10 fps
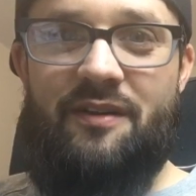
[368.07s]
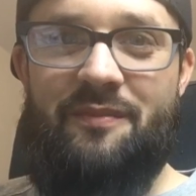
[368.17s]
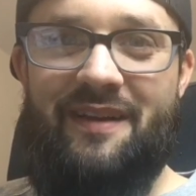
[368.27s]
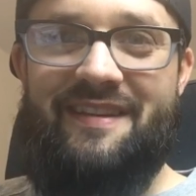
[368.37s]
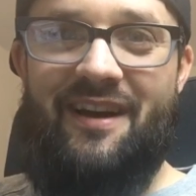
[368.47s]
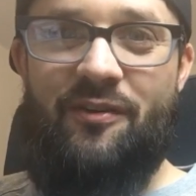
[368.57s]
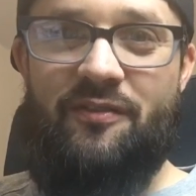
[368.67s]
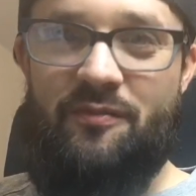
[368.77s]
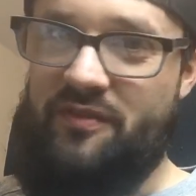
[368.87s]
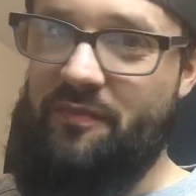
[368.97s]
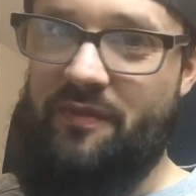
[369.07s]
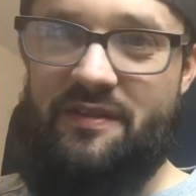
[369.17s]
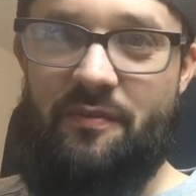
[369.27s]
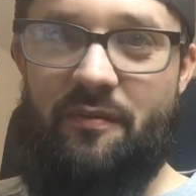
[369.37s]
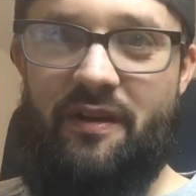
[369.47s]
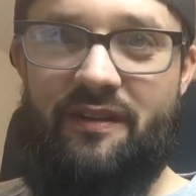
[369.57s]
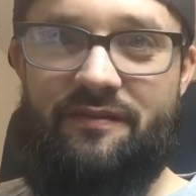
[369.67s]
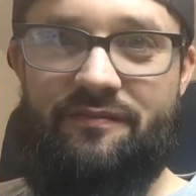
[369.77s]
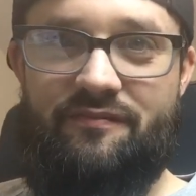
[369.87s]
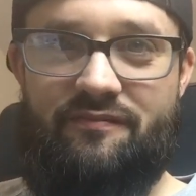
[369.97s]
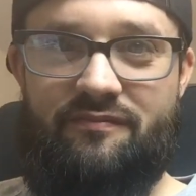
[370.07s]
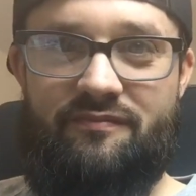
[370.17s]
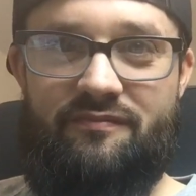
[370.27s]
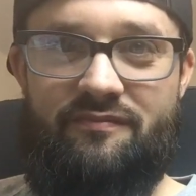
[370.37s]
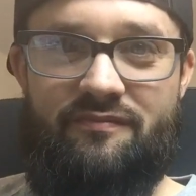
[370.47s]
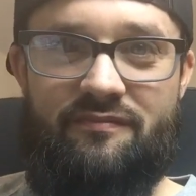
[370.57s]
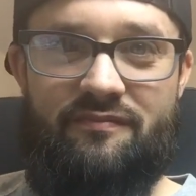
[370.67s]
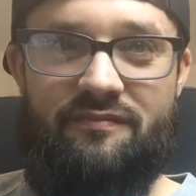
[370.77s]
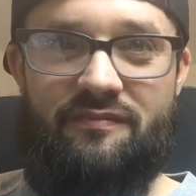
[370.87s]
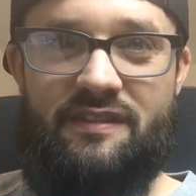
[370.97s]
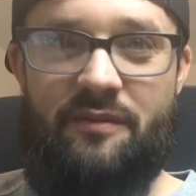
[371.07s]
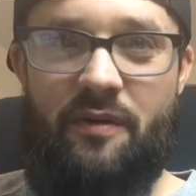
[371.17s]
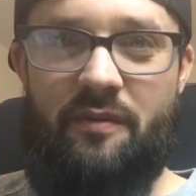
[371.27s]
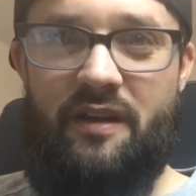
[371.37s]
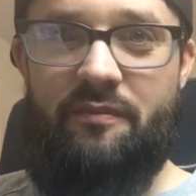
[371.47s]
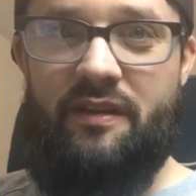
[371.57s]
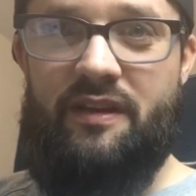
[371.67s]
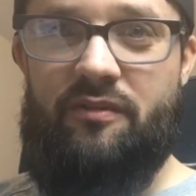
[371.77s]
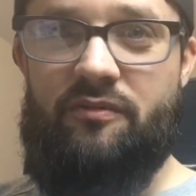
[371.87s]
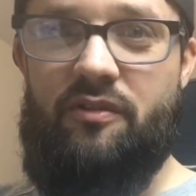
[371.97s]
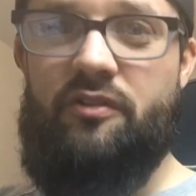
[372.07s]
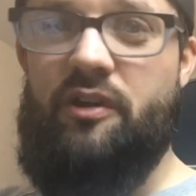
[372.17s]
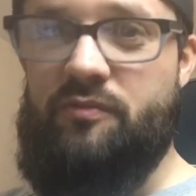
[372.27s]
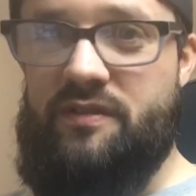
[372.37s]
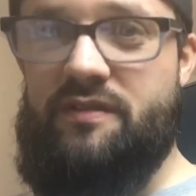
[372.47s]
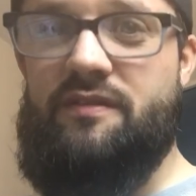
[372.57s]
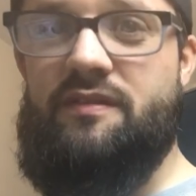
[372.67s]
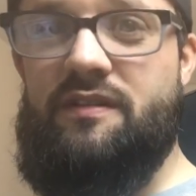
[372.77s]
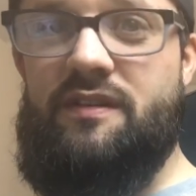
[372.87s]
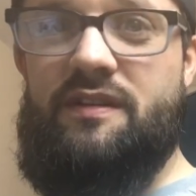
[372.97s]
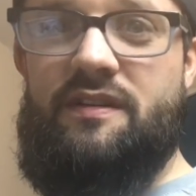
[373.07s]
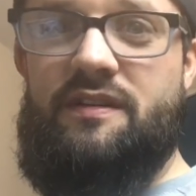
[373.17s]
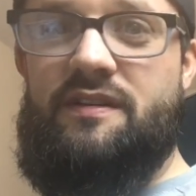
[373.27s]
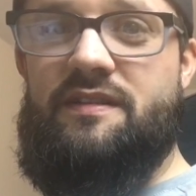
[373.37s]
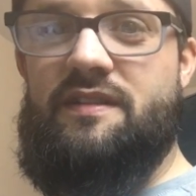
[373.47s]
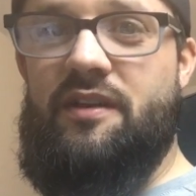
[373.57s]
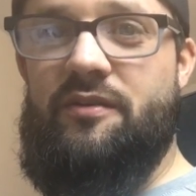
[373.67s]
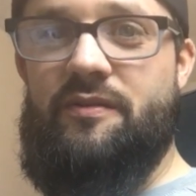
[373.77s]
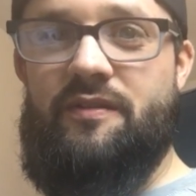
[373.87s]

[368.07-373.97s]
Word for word: barn 40, mais c'est pas, pas mal. C'est pas mal les barnes 40. Rodaus. Salut.